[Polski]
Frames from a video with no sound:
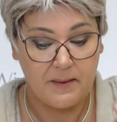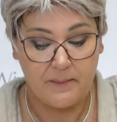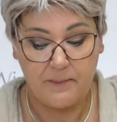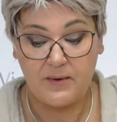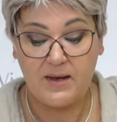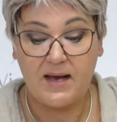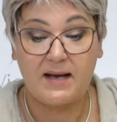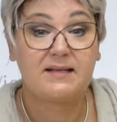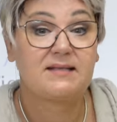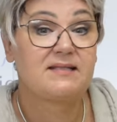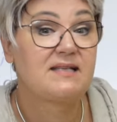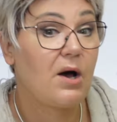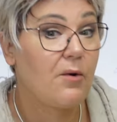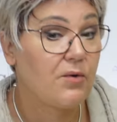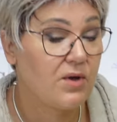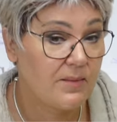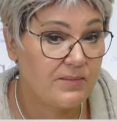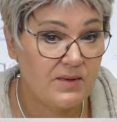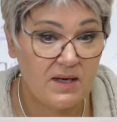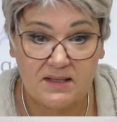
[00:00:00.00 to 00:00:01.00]
Bo jak
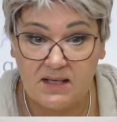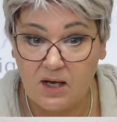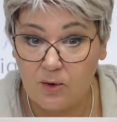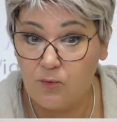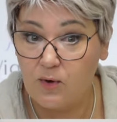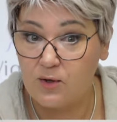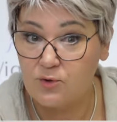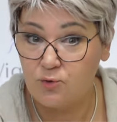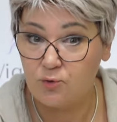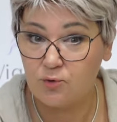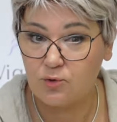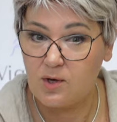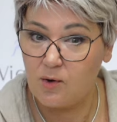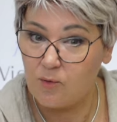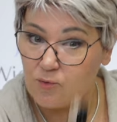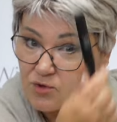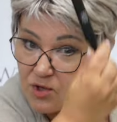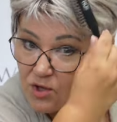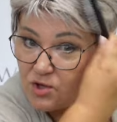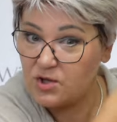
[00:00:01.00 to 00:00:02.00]
całkiem tak na gładziutko
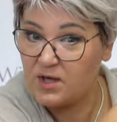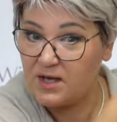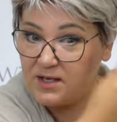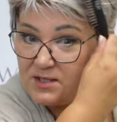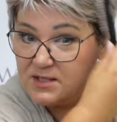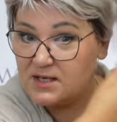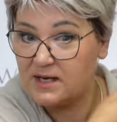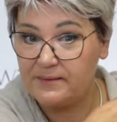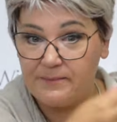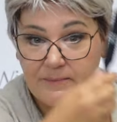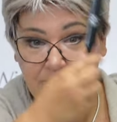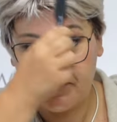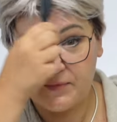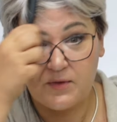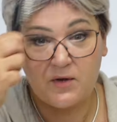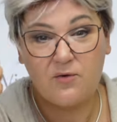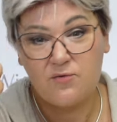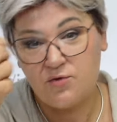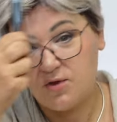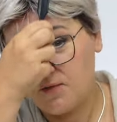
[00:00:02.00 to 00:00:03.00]
uczeszecie,
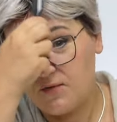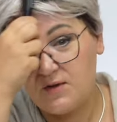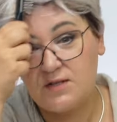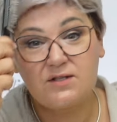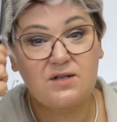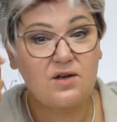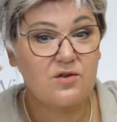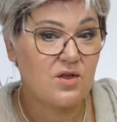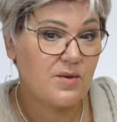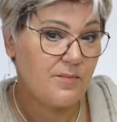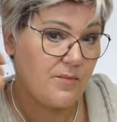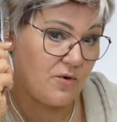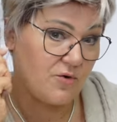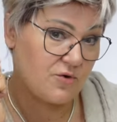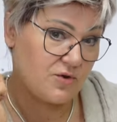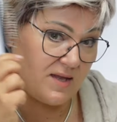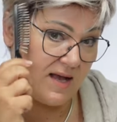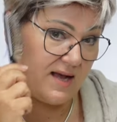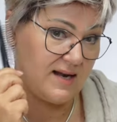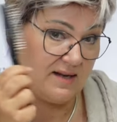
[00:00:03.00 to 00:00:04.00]
oczywiście, że
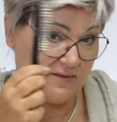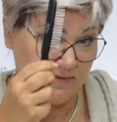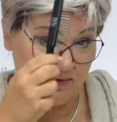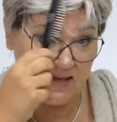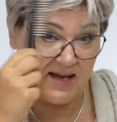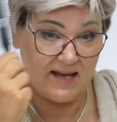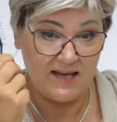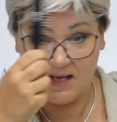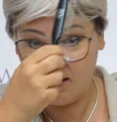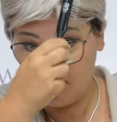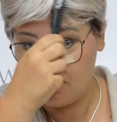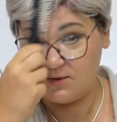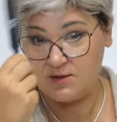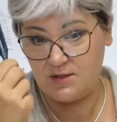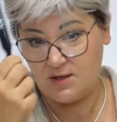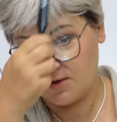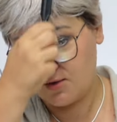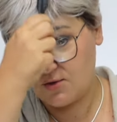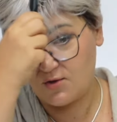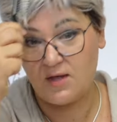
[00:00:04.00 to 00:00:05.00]
można, ale wydaje mi
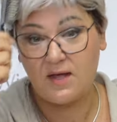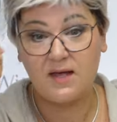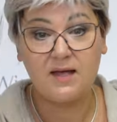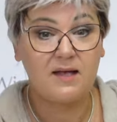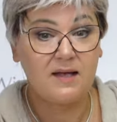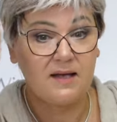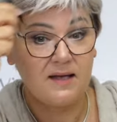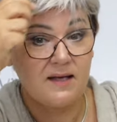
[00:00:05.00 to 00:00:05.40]
się, że